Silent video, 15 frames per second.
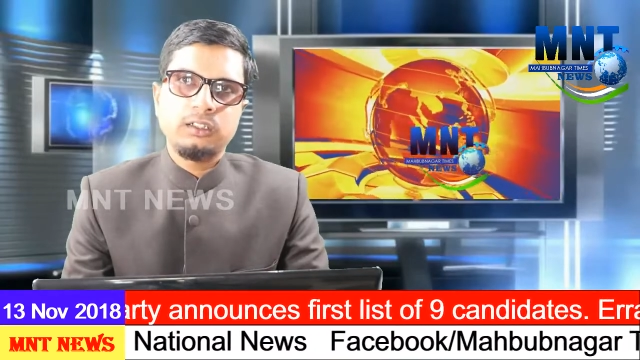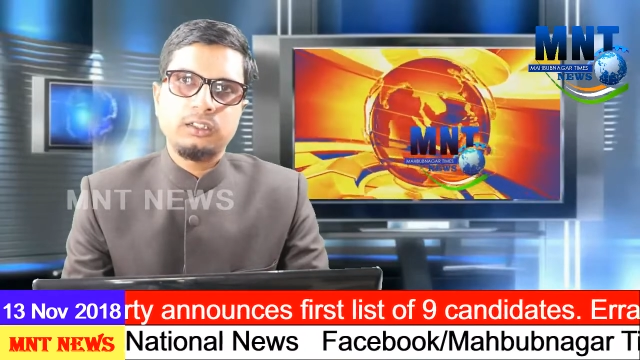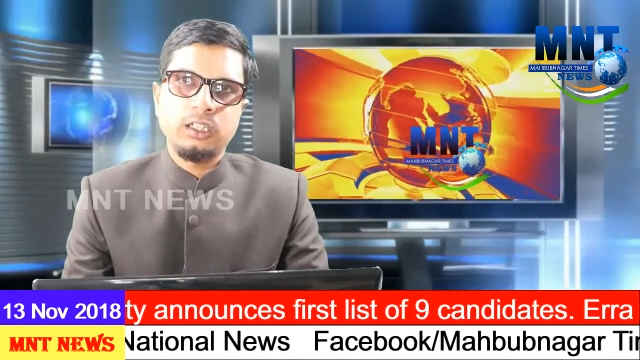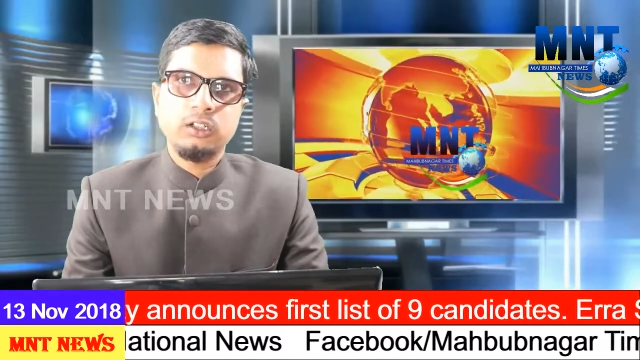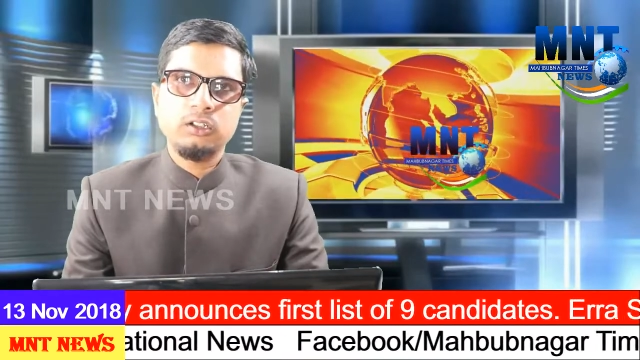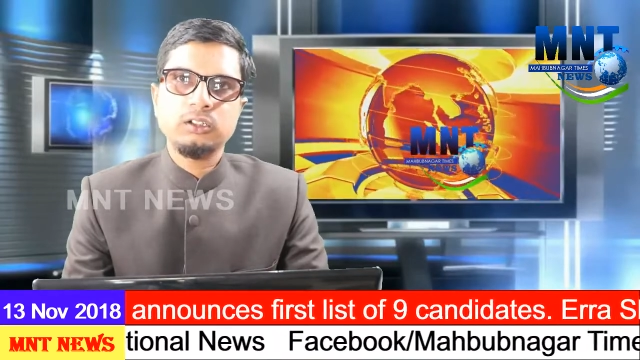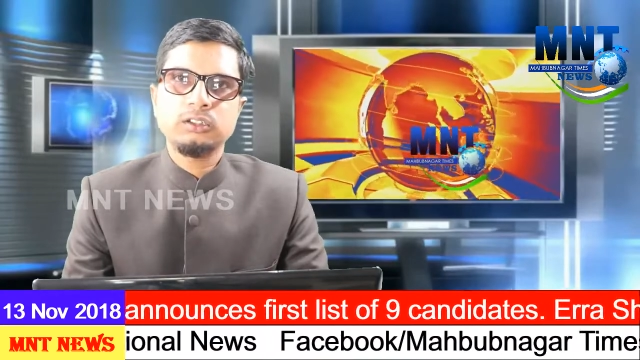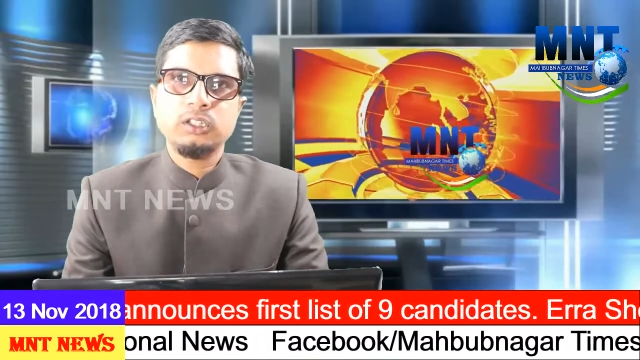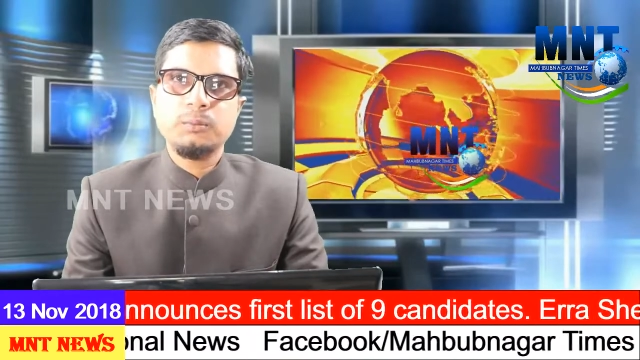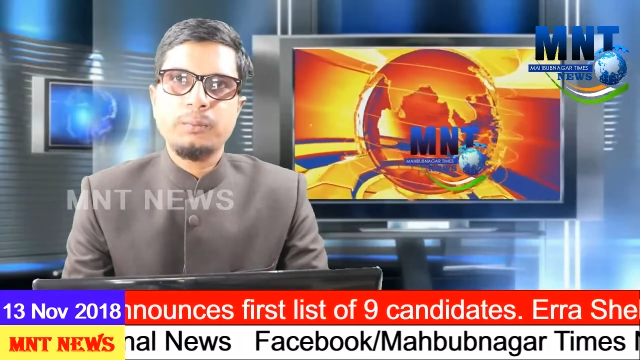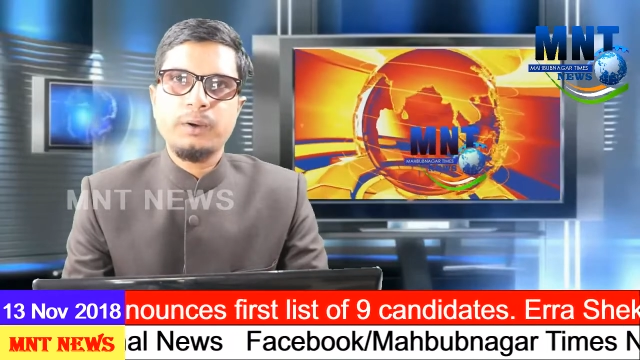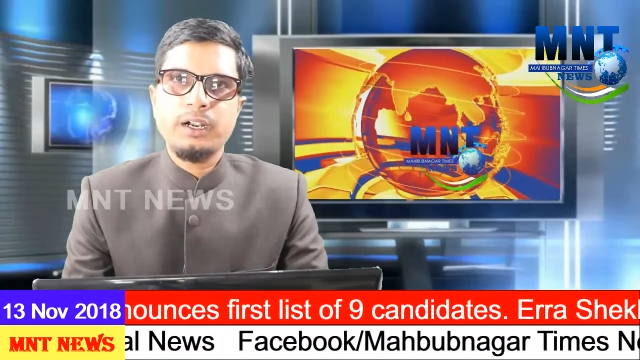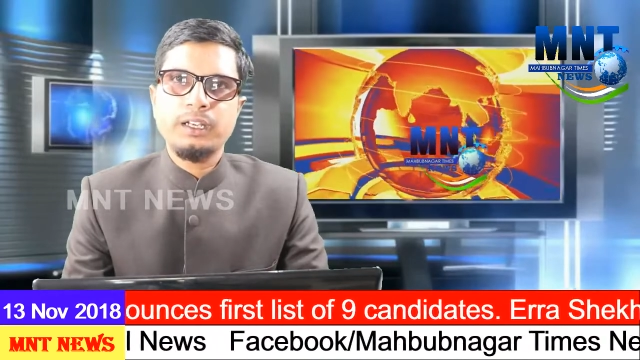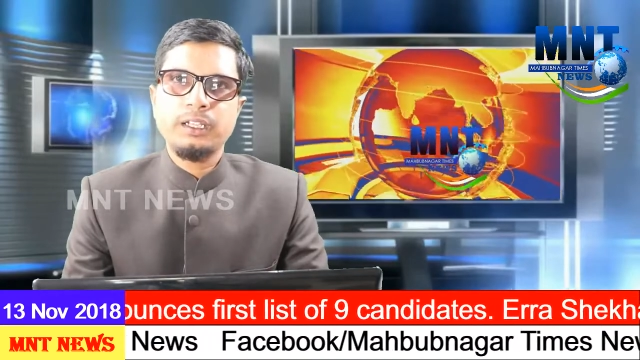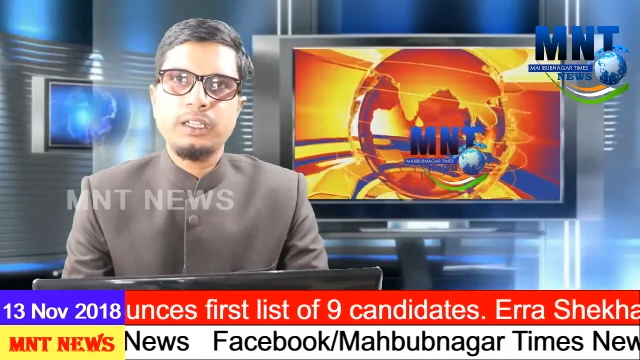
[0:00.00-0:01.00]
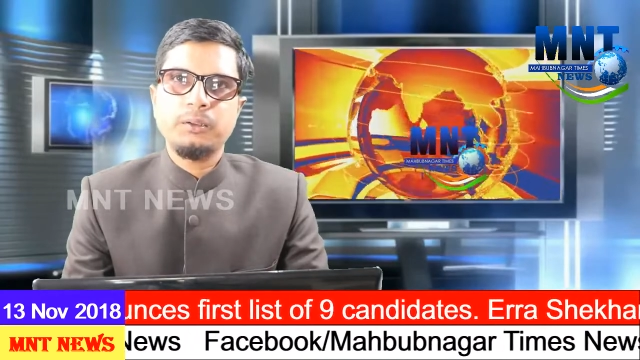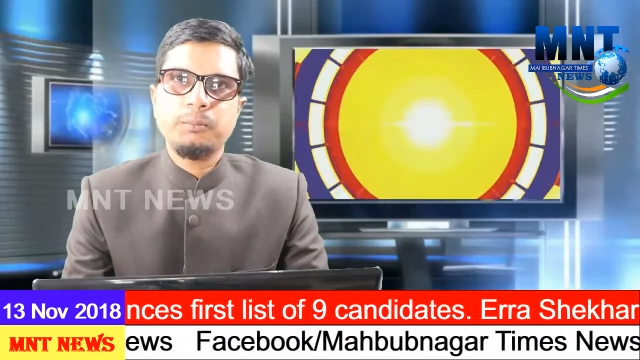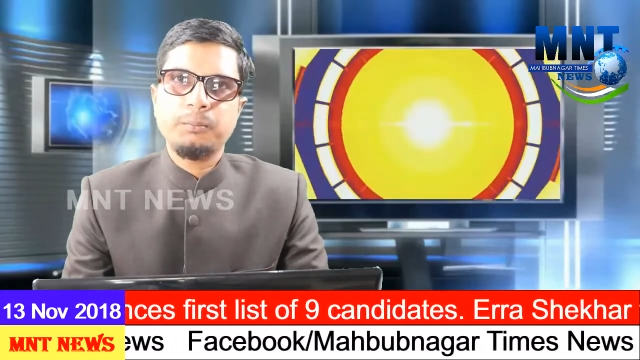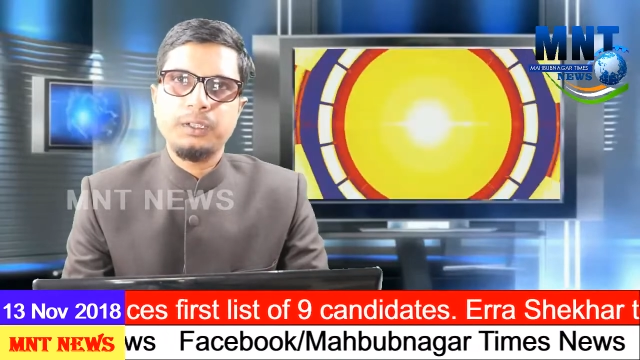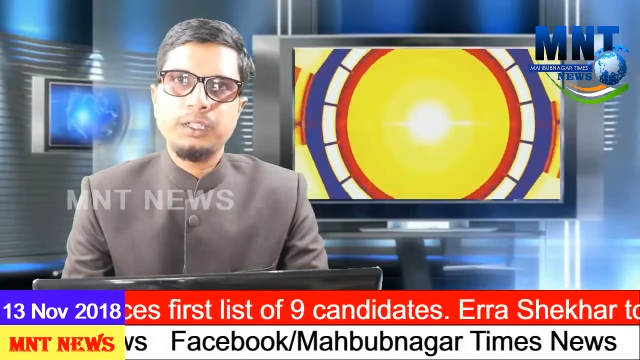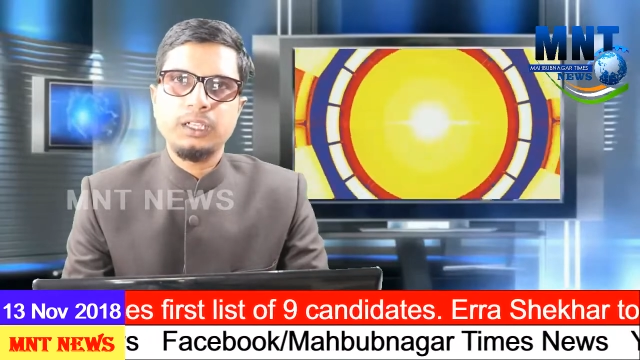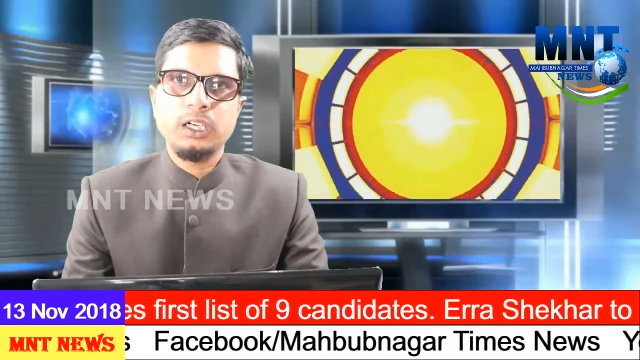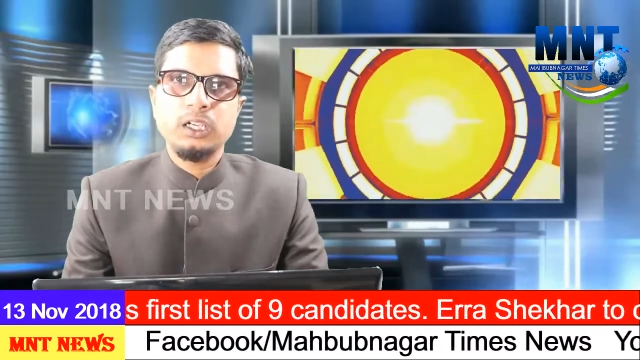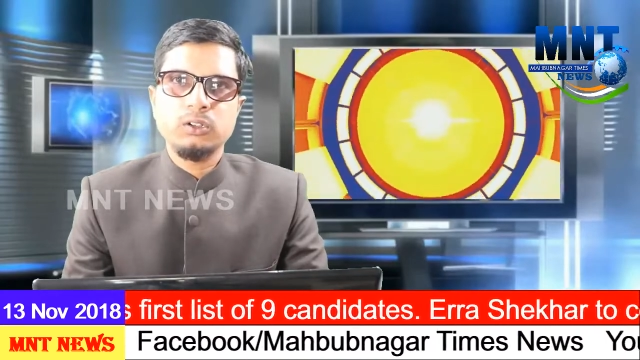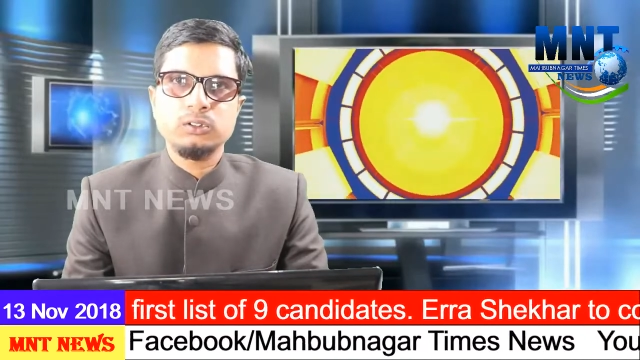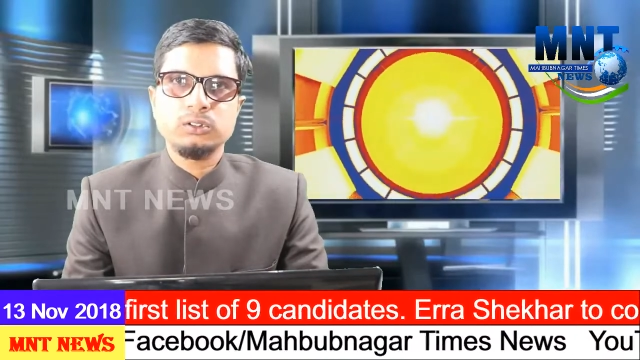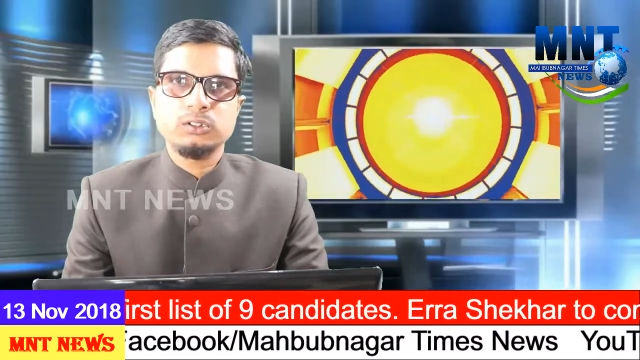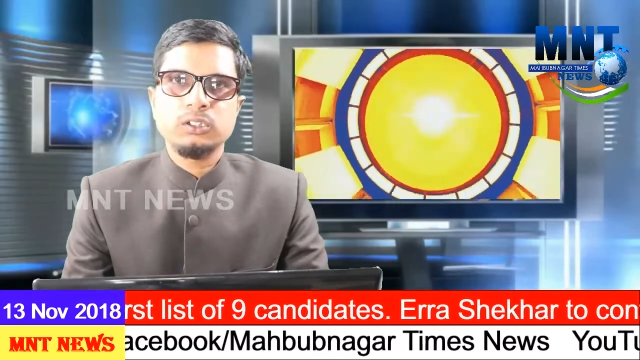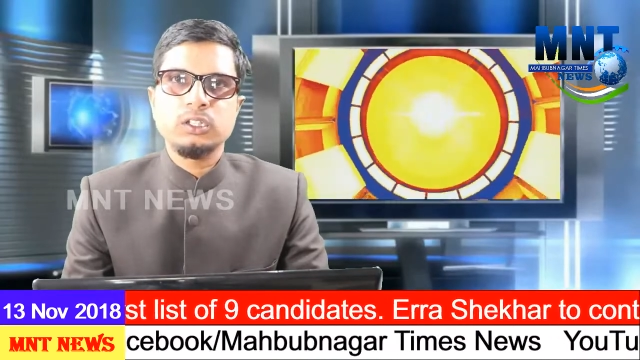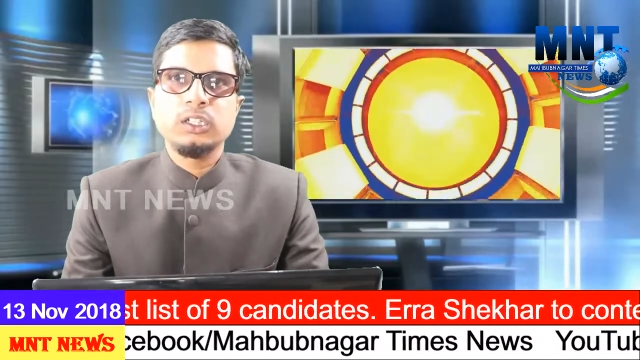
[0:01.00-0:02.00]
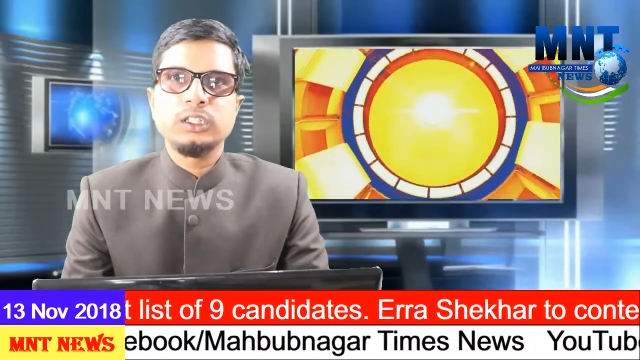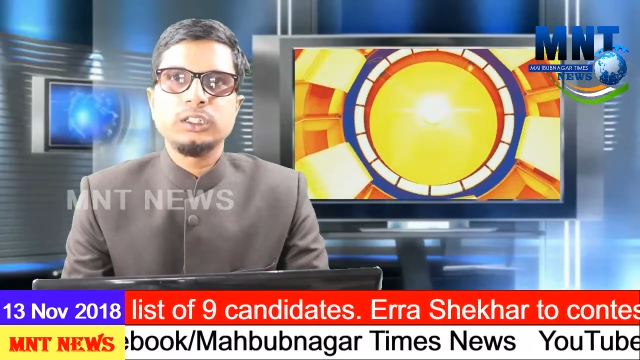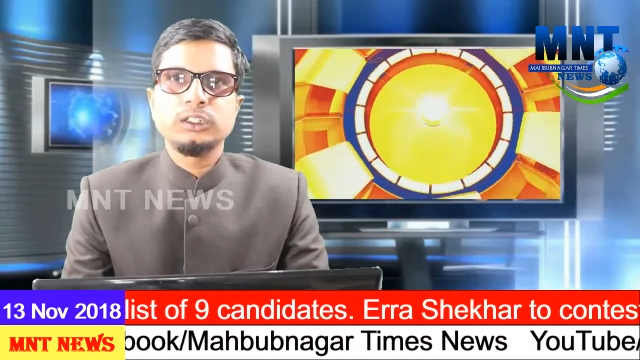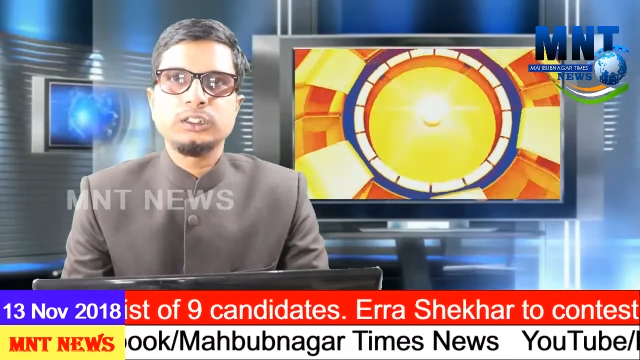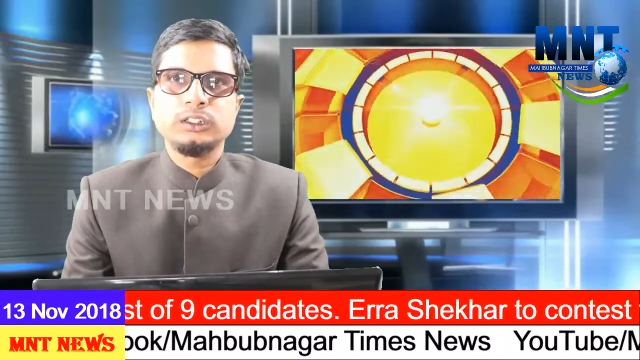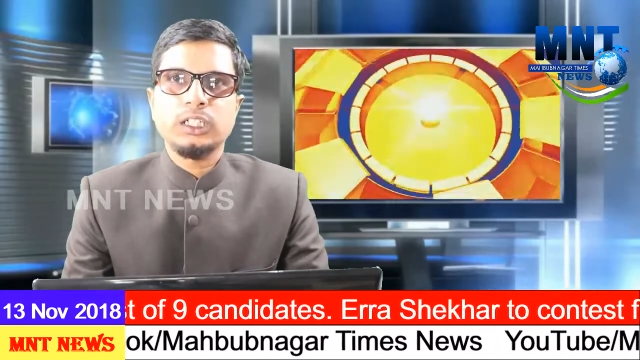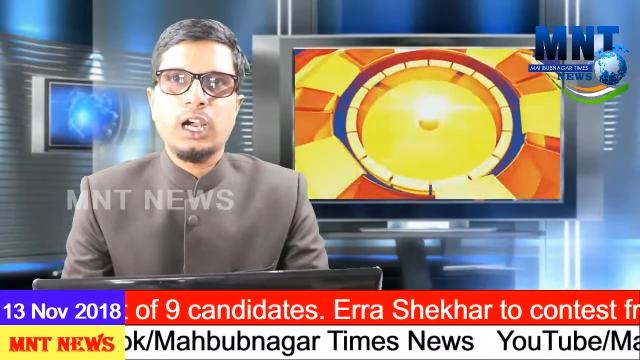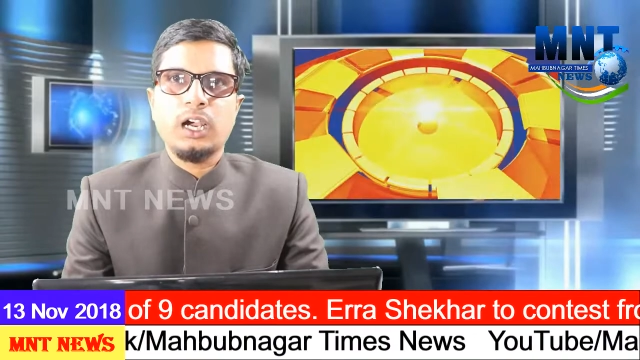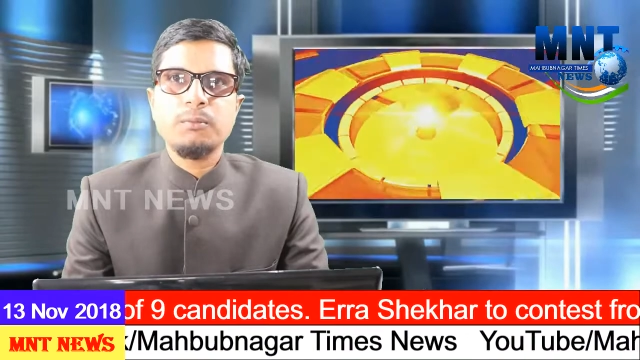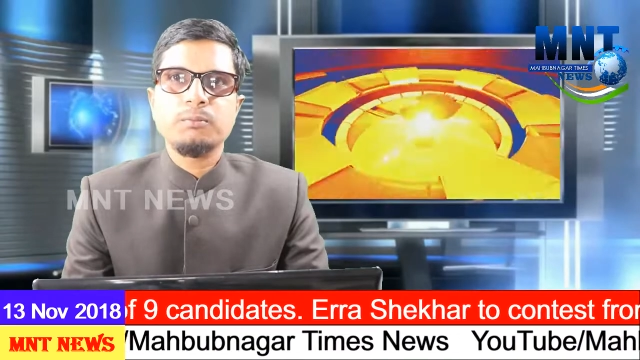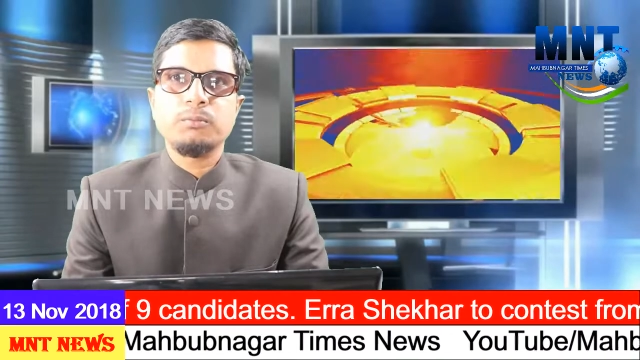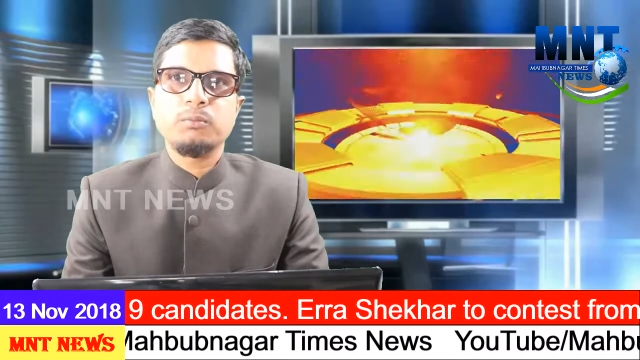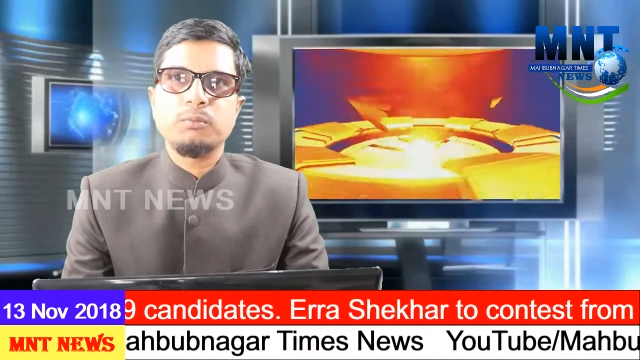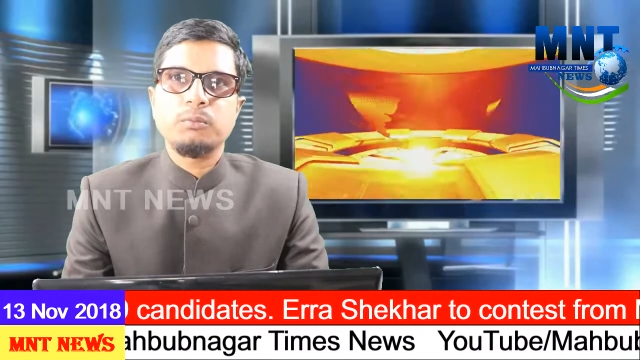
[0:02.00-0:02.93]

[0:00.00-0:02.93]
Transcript: तेलुगु पार्टी ने पीर के रोज़ शाम